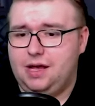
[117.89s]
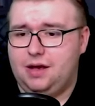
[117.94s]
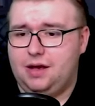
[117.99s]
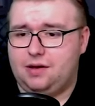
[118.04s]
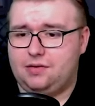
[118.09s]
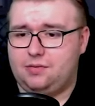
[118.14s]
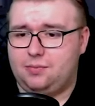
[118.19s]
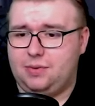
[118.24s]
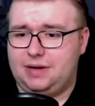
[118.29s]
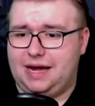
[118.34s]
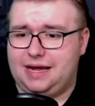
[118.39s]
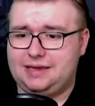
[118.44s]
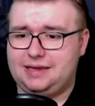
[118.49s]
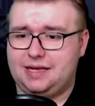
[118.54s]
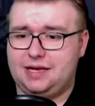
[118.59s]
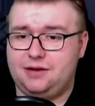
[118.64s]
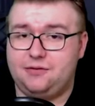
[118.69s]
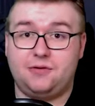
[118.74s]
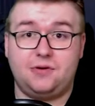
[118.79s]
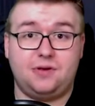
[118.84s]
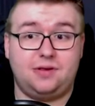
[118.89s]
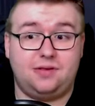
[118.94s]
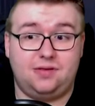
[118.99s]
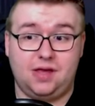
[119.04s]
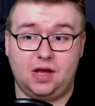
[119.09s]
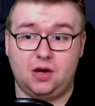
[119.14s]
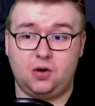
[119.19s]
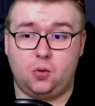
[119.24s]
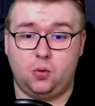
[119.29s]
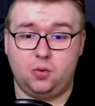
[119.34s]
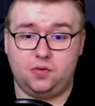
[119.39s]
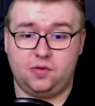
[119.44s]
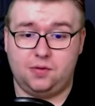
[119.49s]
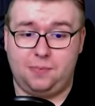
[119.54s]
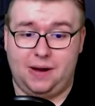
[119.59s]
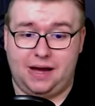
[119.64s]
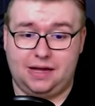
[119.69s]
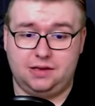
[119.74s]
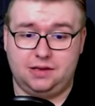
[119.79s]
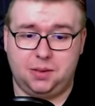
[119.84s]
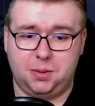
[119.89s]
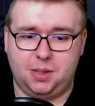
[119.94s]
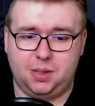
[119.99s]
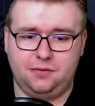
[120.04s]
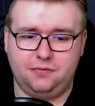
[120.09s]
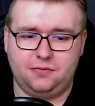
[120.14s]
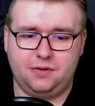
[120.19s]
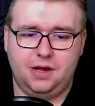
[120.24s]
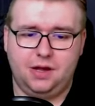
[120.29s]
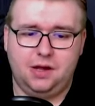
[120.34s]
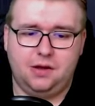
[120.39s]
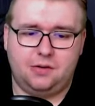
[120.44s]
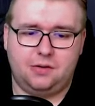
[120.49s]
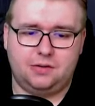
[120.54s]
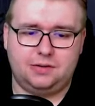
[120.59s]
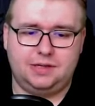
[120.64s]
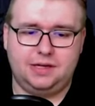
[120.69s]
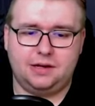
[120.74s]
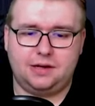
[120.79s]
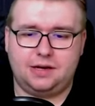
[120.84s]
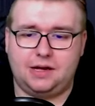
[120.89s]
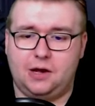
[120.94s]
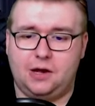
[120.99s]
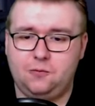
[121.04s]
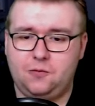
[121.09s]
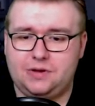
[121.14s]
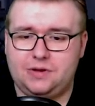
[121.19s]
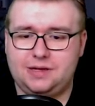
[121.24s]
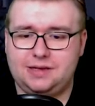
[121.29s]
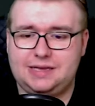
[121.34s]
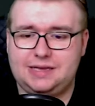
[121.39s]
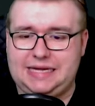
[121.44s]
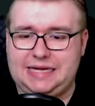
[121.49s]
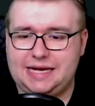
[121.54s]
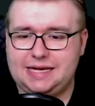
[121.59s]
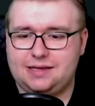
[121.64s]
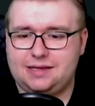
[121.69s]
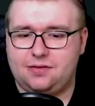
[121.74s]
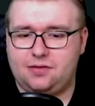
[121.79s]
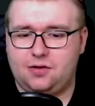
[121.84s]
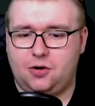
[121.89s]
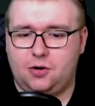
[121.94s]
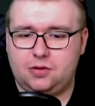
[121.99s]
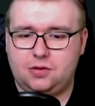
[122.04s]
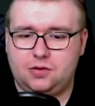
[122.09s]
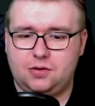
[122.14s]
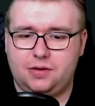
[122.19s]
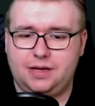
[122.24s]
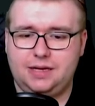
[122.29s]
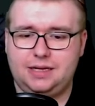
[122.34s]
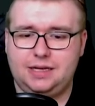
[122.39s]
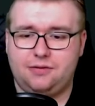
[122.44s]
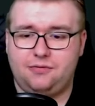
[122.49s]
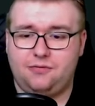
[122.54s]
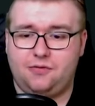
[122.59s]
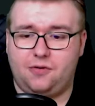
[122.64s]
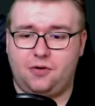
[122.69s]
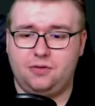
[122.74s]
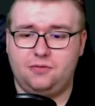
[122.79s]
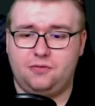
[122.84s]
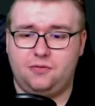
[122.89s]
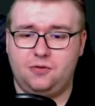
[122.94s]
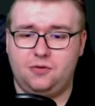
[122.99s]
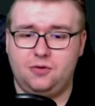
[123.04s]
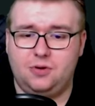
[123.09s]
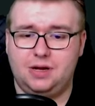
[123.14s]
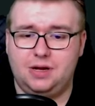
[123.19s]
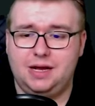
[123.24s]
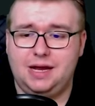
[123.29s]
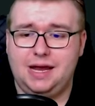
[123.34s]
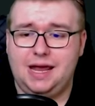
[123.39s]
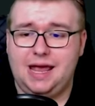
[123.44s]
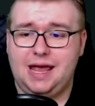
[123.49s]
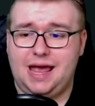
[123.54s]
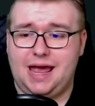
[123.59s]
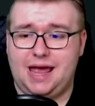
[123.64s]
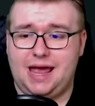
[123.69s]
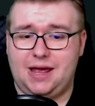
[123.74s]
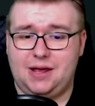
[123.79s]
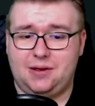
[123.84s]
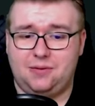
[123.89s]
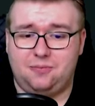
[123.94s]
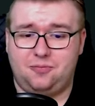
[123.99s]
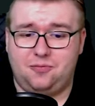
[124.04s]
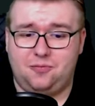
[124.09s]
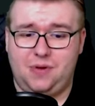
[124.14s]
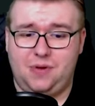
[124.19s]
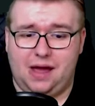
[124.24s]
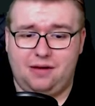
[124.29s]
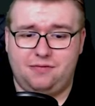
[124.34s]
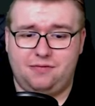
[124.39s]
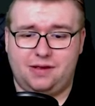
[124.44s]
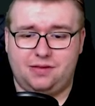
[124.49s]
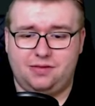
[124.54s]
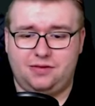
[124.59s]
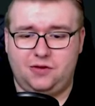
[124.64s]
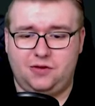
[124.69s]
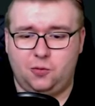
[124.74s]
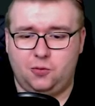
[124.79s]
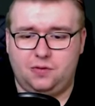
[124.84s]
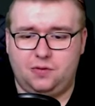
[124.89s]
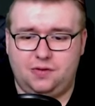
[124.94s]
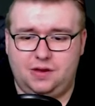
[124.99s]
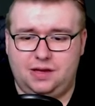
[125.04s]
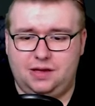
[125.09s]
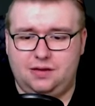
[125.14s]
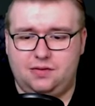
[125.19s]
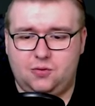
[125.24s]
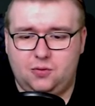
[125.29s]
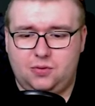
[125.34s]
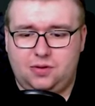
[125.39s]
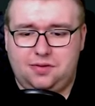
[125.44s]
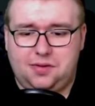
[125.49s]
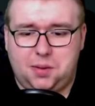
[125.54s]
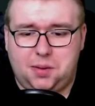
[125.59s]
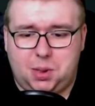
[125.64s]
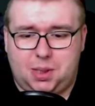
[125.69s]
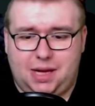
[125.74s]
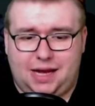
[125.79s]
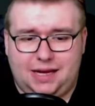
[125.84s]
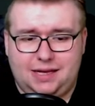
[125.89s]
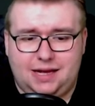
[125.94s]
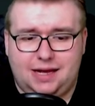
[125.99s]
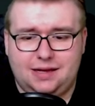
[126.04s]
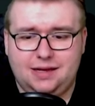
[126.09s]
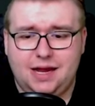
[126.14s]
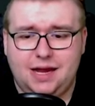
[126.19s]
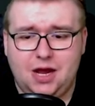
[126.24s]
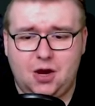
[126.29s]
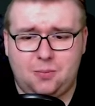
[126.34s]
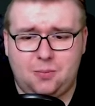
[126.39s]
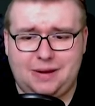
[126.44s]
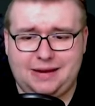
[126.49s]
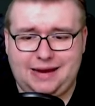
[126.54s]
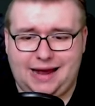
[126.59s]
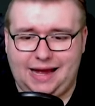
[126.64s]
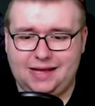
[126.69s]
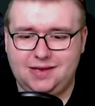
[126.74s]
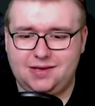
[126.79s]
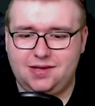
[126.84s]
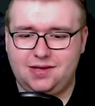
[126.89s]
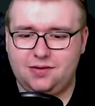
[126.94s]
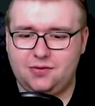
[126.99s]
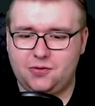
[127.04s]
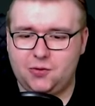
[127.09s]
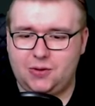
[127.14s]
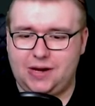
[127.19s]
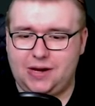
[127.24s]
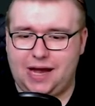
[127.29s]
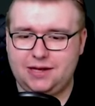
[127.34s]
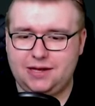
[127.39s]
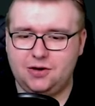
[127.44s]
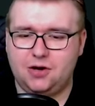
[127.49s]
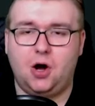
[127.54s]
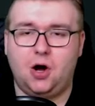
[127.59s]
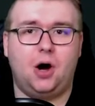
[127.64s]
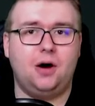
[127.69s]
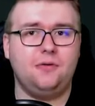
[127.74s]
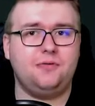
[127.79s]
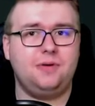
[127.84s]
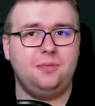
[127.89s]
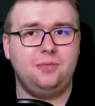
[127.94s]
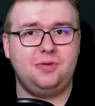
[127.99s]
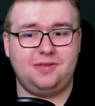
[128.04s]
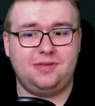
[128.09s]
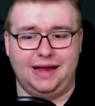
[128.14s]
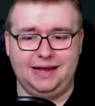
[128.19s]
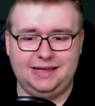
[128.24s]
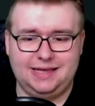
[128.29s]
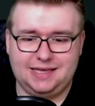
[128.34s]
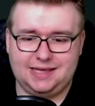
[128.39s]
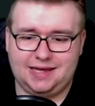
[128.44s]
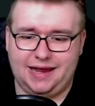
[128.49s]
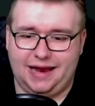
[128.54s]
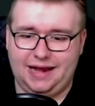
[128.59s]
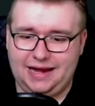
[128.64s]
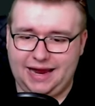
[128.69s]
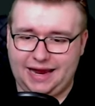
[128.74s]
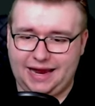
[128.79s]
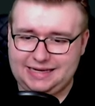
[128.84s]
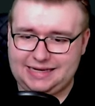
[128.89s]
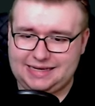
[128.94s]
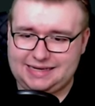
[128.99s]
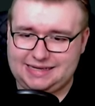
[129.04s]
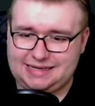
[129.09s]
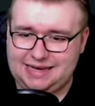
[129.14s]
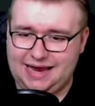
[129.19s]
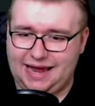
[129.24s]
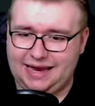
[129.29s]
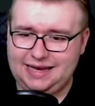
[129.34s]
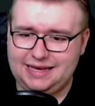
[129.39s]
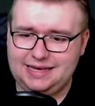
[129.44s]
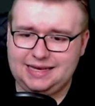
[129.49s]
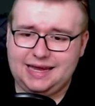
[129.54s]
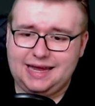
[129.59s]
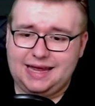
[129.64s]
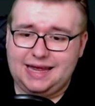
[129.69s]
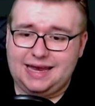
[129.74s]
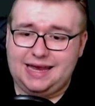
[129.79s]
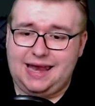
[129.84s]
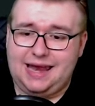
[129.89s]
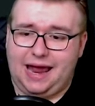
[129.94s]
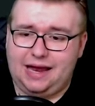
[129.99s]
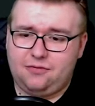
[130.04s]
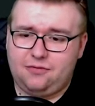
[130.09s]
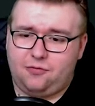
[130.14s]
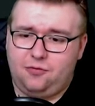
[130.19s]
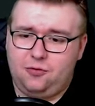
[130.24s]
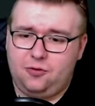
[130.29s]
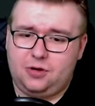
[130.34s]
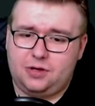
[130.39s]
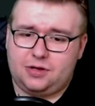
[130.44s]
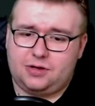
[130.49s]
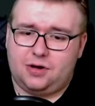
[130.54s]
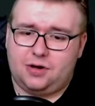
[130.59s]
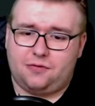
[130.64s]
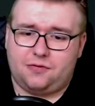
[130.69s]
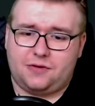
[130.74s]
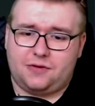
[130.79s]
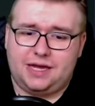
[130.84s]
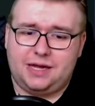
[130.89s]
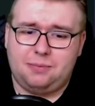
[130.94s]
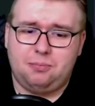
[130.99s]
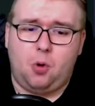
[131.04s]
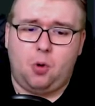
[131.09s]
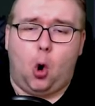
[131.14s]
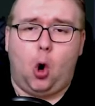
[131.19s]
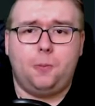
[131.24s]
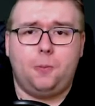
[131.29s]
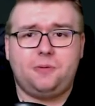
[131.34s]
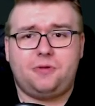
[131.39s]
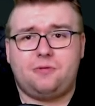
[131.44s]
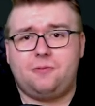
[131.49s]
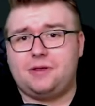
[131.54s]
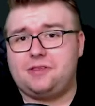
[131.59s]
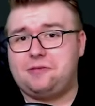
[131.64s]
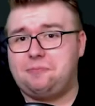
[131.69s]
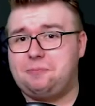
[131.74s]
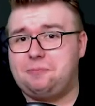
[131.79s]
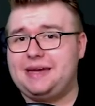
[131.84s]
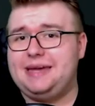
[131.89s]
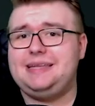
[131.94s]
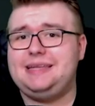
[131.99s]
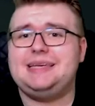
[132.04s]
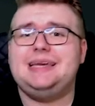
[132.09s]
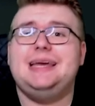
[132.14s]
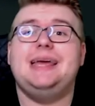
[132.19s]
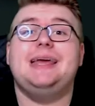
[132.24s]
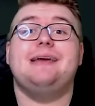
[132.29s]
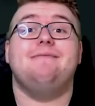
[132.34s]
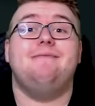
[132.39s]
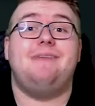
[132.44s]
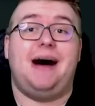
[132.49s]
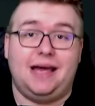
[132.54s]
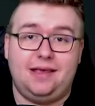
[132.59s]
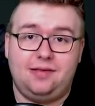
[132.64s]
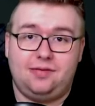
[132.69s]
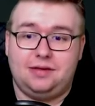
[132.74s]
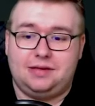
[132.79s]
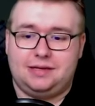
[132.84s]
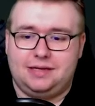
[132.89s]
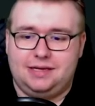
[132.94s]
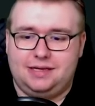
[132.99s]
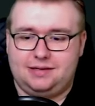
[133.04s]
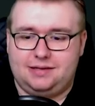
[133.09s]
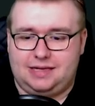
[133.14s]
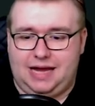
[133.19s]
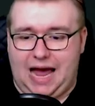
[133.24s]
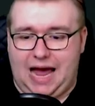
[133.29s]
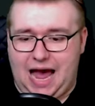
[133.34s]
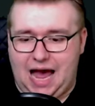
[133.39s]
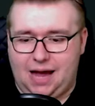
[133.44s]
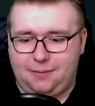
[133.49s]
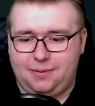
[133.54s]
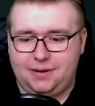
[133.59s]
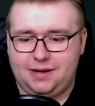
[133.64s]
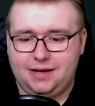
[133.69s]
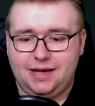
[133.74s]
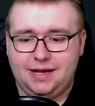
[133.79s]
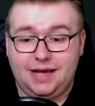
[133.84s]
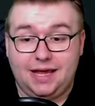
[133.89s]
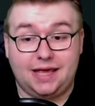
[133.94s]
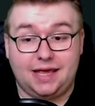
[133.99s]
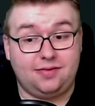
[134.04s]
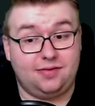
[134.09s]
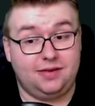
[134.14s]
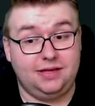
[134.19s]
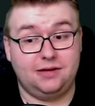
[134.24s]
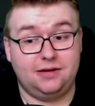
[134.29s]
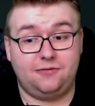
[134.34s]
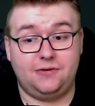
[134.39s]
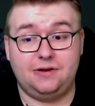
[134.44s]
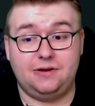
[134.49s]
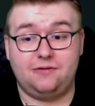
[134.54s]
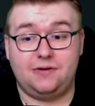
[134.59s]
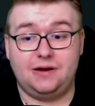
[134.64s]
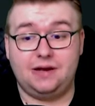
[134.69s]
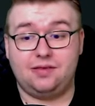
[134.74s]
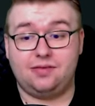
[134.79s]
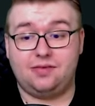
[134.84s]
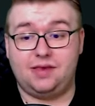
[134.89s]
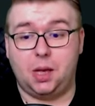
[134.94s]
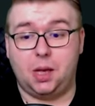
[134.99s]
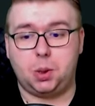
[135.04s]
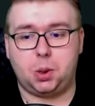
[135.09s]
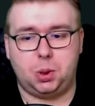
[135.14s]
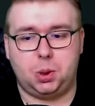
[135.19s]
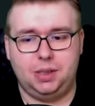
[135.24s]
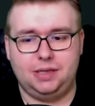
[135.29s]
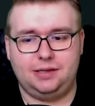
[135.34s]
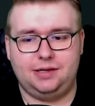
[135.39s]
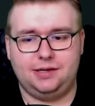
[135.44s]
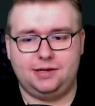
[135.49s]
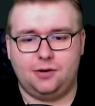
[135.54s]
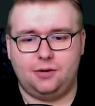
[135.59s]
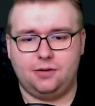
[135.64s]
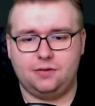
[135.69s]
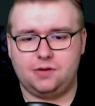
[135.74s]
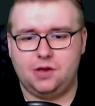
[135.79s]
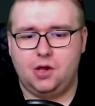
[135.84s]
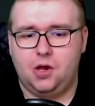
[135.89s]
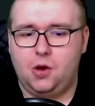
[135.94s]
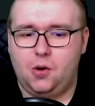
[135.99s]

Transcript: Also man hat eine sehr große Partnerschaft und hier kann man direkt das Auto in der Frontflügel äh, ja, Version sehen, so dieses Standard. Und man hat hier sogar noch auf dem Seitenteil einen kleinen Leitflügel drauf gegeben. Ob es was bringt, weiß ich nicht. Aber es sieht auf jeden Fall sehr schnittig aus.